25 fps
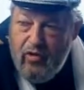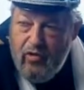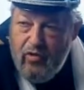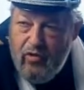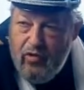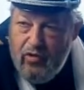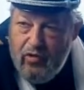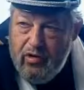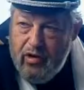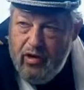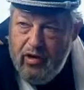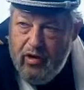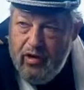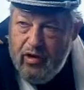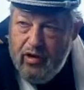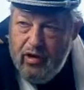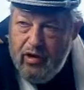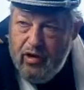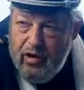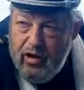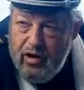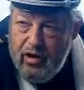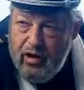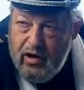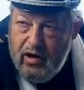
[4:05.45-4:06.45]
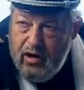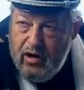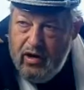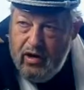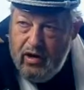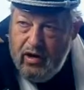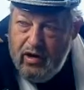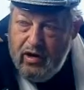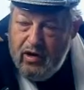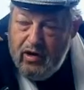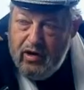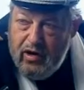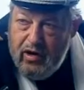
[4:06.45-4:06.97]

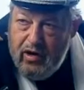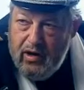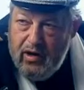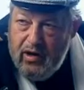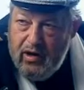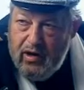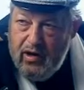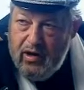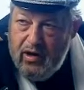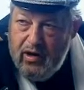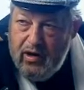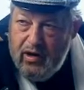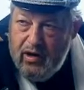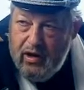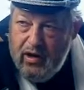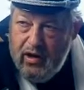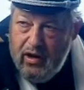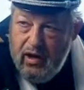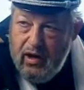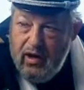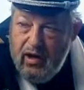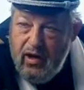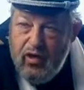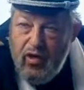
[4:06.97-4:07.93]
oder, äh, eine,